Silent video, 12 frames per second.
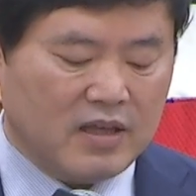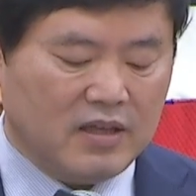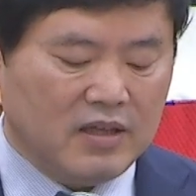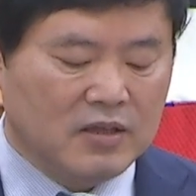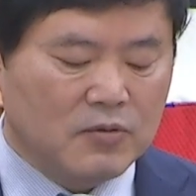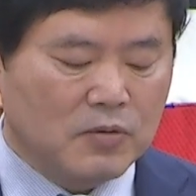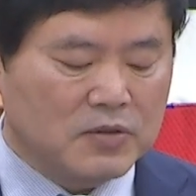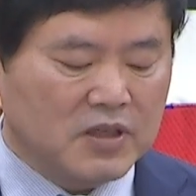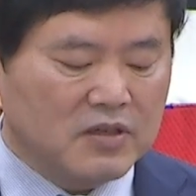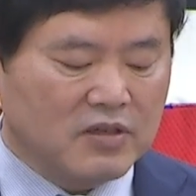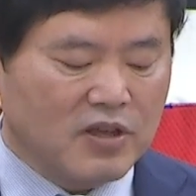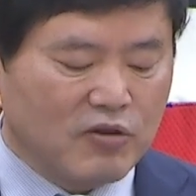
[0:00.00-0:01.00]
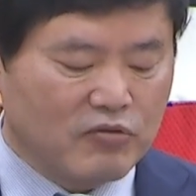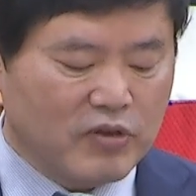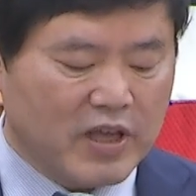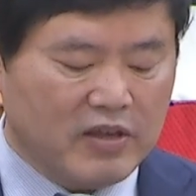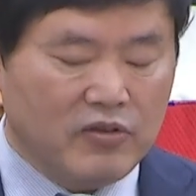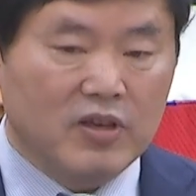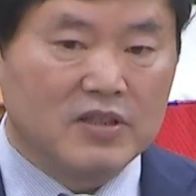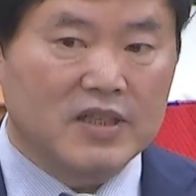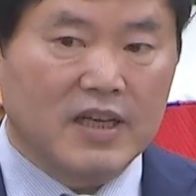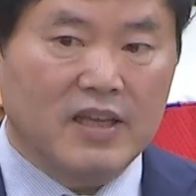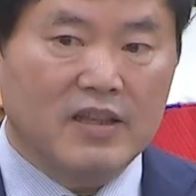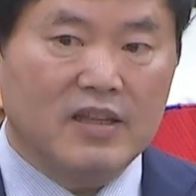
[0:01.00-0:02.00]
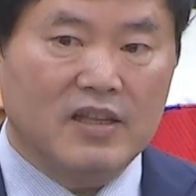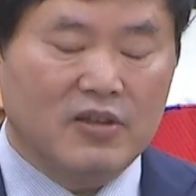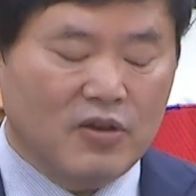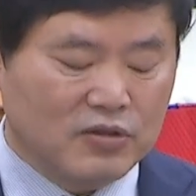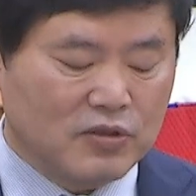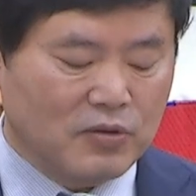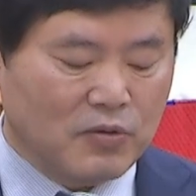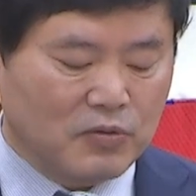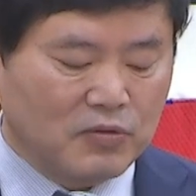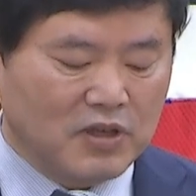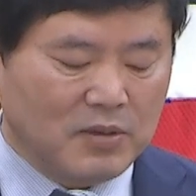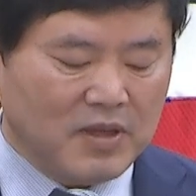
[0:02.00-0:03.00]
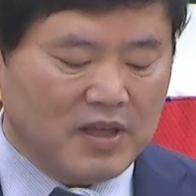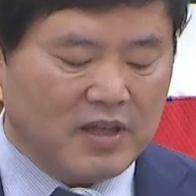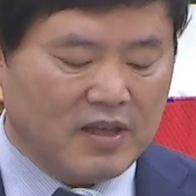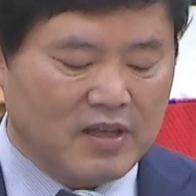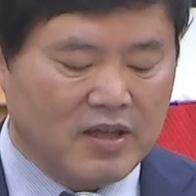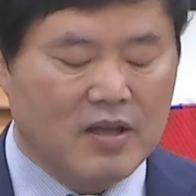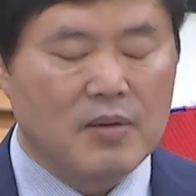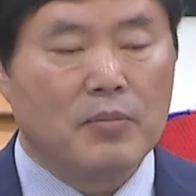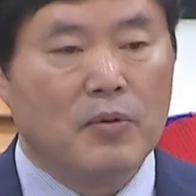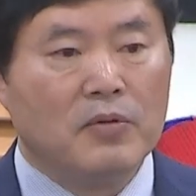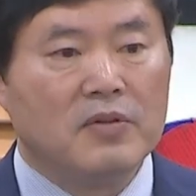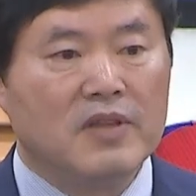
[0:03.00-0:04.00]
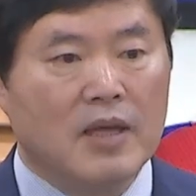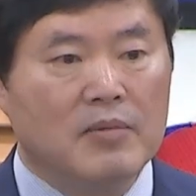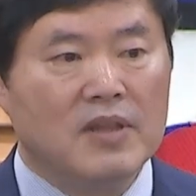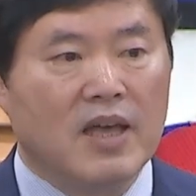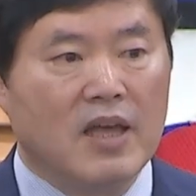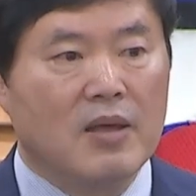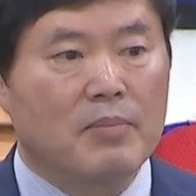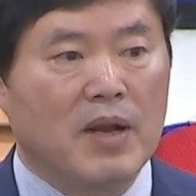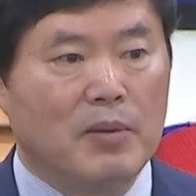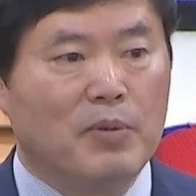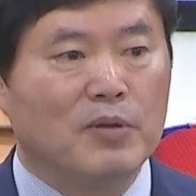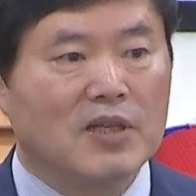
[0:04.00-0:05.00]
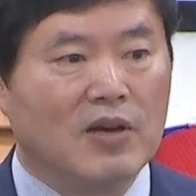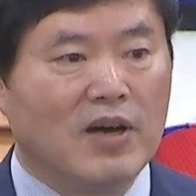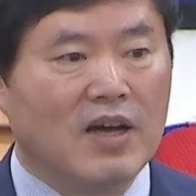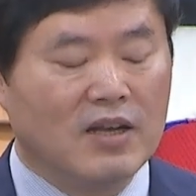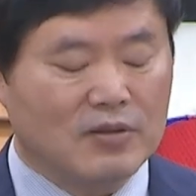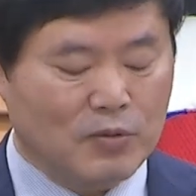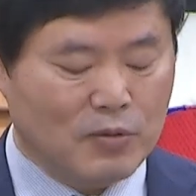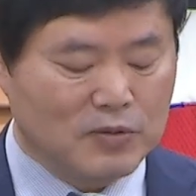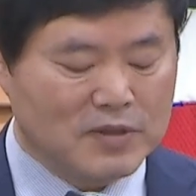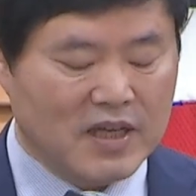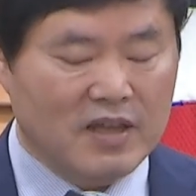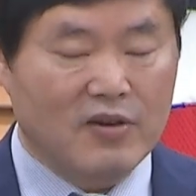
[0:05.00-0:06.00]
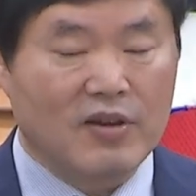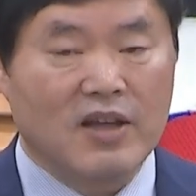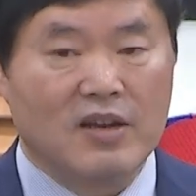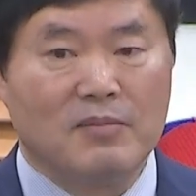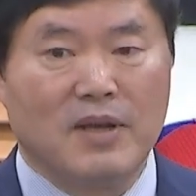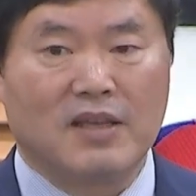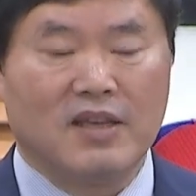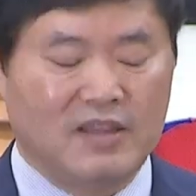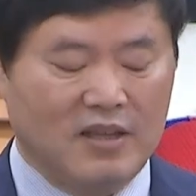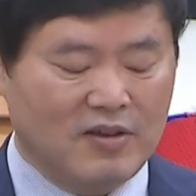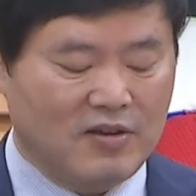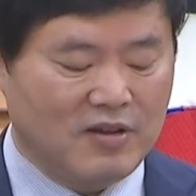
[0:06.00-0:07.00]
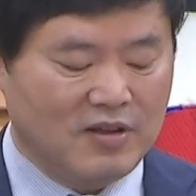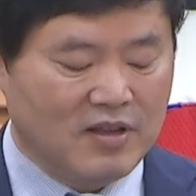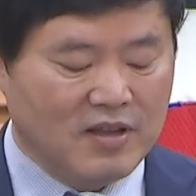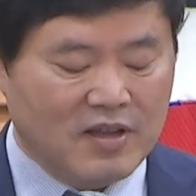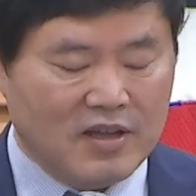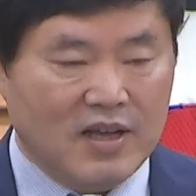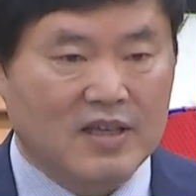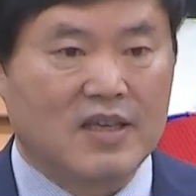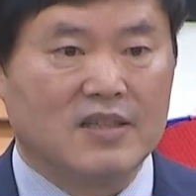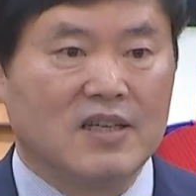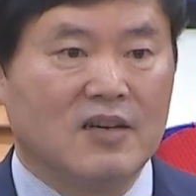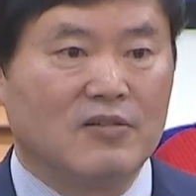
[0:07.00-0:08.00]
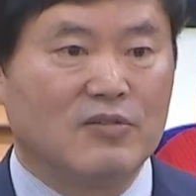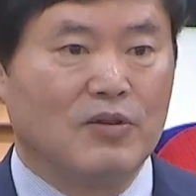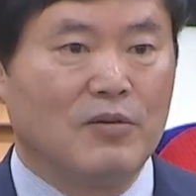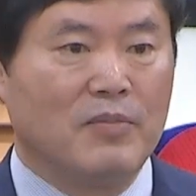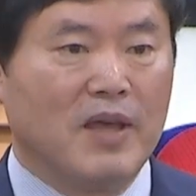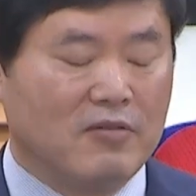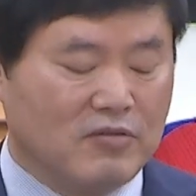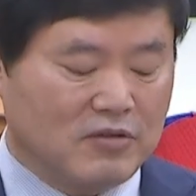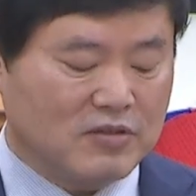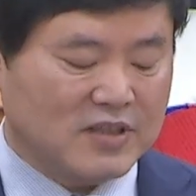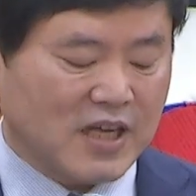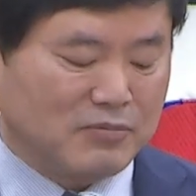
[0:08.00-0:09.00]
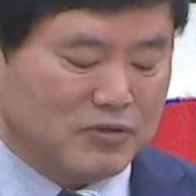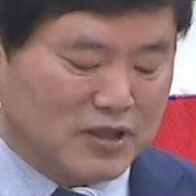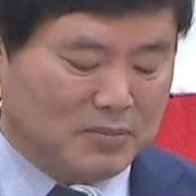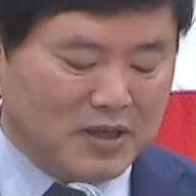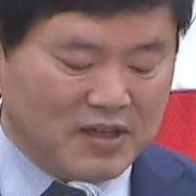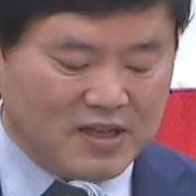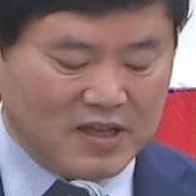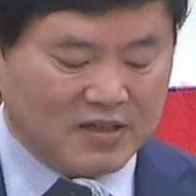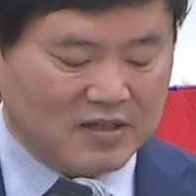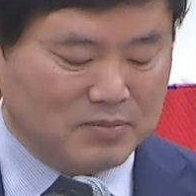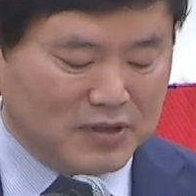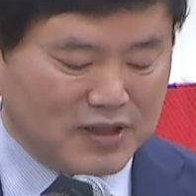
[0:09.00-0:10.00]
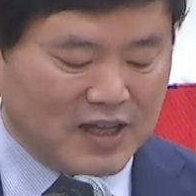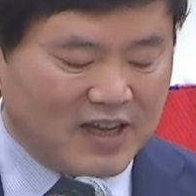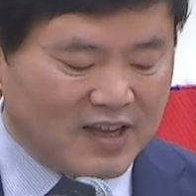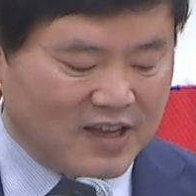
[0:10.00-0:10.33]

인공지능 연구의 위원장인 이경전 교수님이 본 세미나의 발표자와 토론자의 역할을 맡게 되어 학회장으로서 매우 자부심이 큽니다.